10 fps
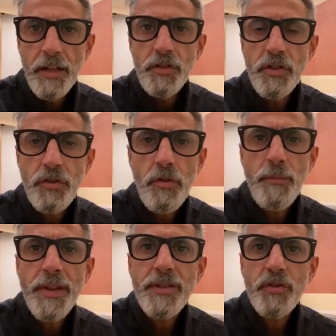ci
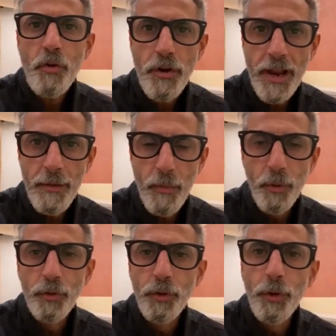sono persone al
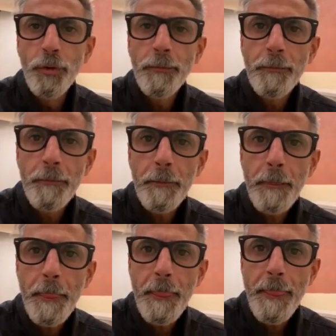mondo,
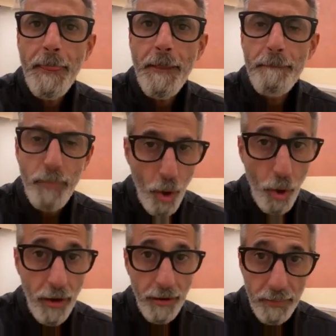
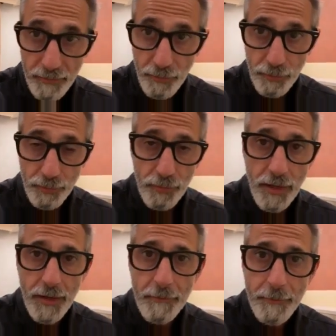poche per
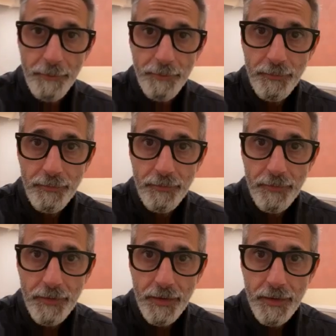fortuna,
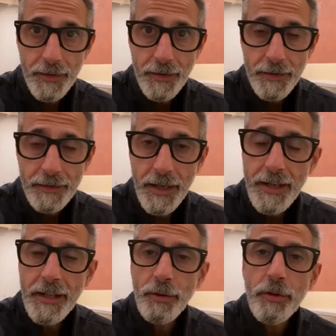che
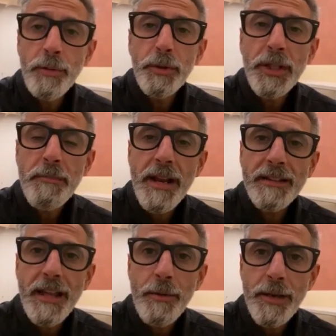credono di poter
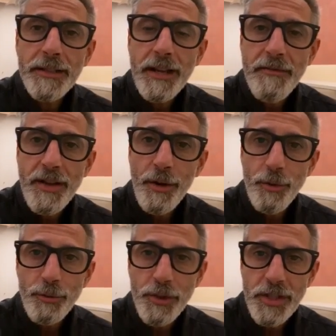barattare un'intera via
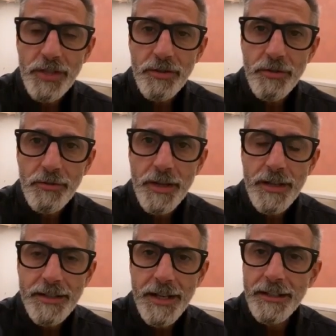crucis con
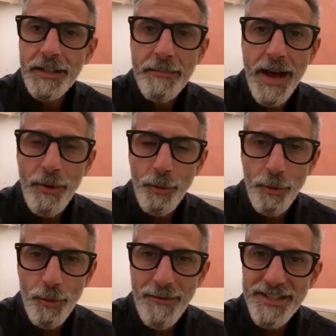una stretta di mano,
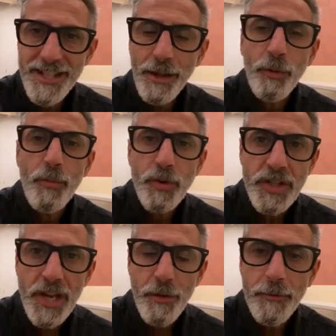con una visita ad un
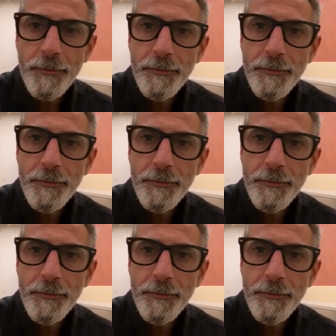museo,